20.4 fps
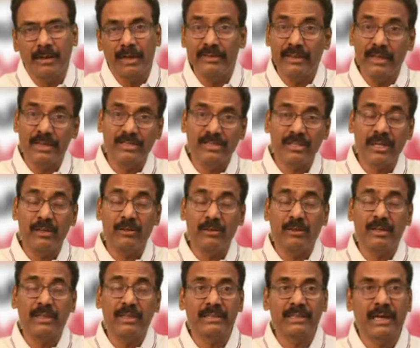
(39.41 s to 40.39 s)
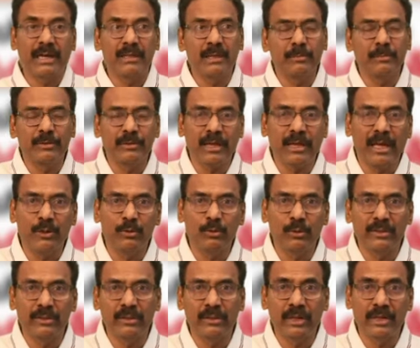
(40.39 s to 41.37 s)
అదే స్థాయిలో అంటే దాదాపు నాలుగు
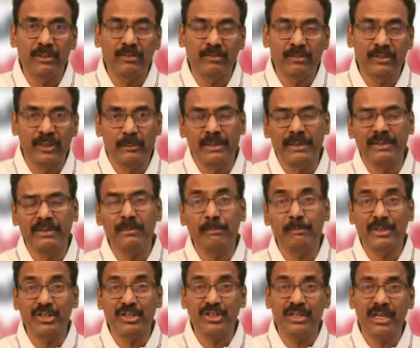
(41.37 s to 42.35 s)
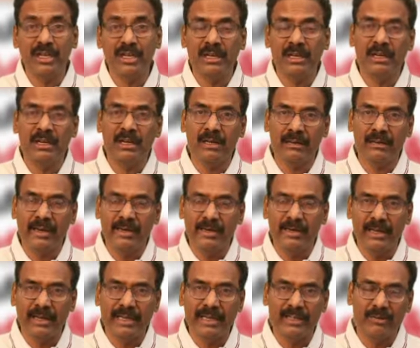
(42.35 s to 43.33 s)
వందల ఐదు వందల మంది ప్రత్యేకంగా
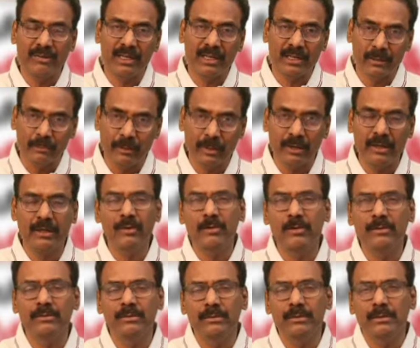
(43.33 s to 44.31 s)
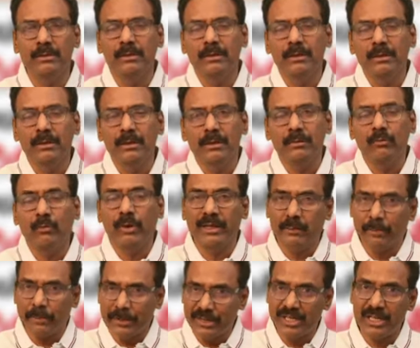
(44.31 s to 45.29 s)
ట్రైనింగ్ అయినటువంటి కమాండోలు
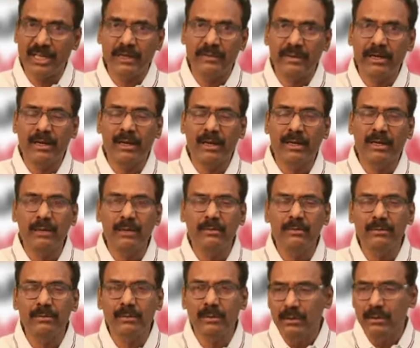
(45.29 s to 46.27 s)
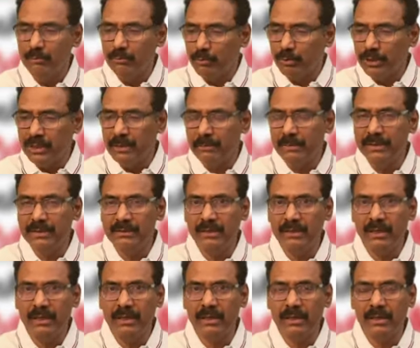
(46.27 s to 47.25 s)
వారికి ప్రత్యేక అధికారాలు
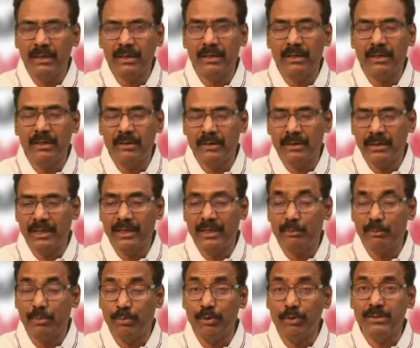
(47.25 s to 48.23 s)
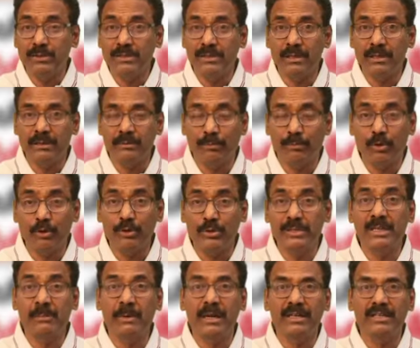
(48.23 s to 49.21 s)
ముఖ్యమంత్రికి ప్రొగ్జి
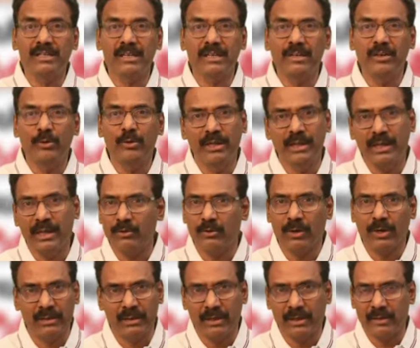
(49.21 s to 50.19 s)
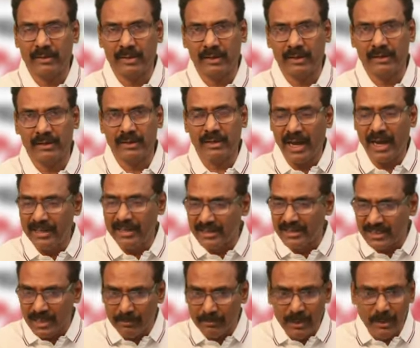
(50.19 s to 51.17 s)
ప్రొగ్జిమేట్ సెక్యూరిటీ అని కూడా అన్నారు దాన్ని ఆయన
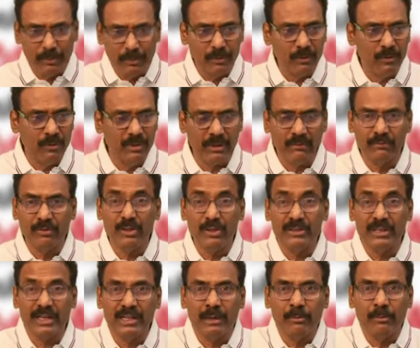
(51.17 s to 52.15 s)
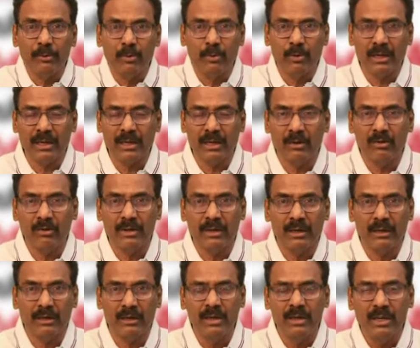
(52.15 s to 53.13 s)
సమీపంలో ఎవరు దరిదాపులకు కూడా
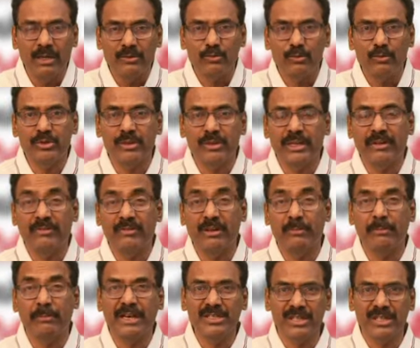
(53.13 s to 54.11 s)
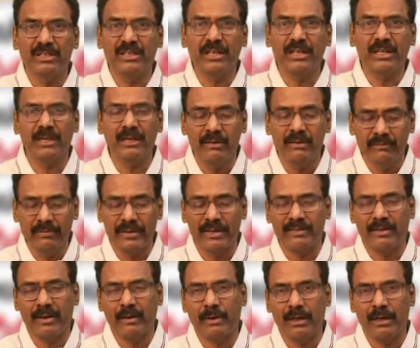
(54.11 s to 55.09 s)
రాకుండా చూసుకునేటువంటి బాధ్యత
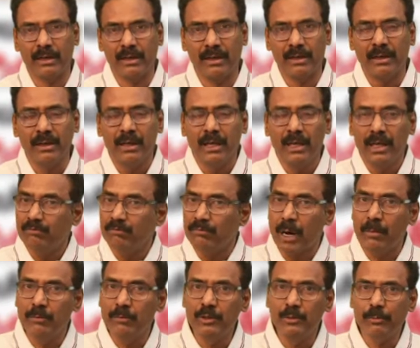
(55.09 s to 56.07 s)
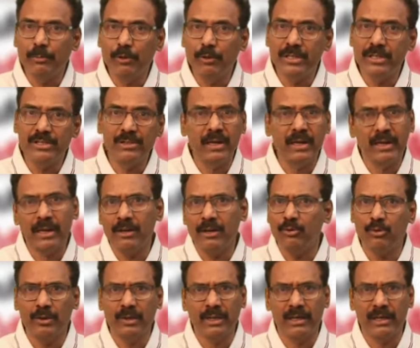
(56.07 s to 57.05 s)
వీరిదన్నమాట మామూలు పోలీసులు
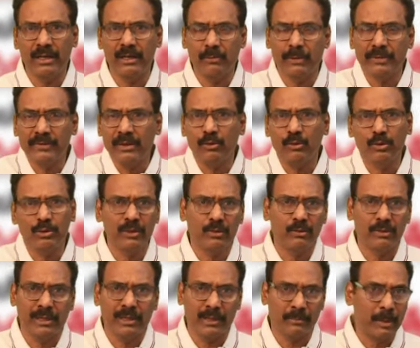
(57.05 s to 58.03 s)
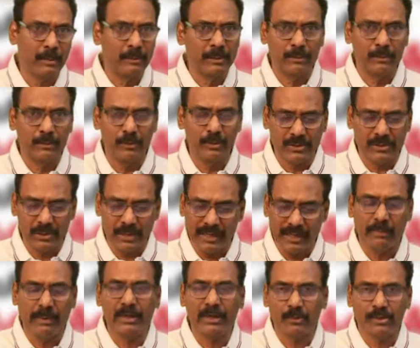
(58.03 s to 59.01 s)
ఎలాగో ఉంటారండి వందల కొద్దీ ఉంటారు మామూలు పోలీసులు
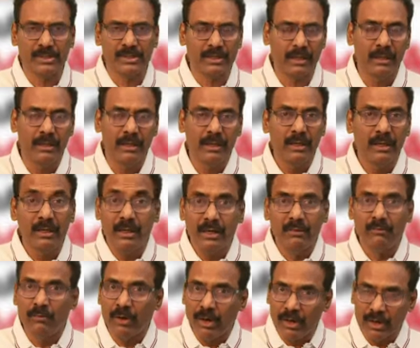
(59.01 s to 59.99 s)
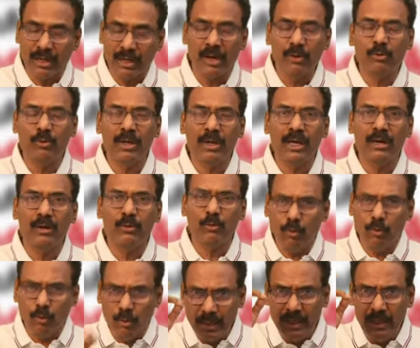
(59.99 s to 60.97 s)
ఆయన బయటకు వస్తే వారు కాకుండా
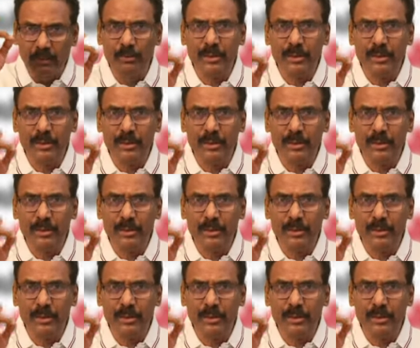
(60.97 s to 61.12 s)
ఓన్లీ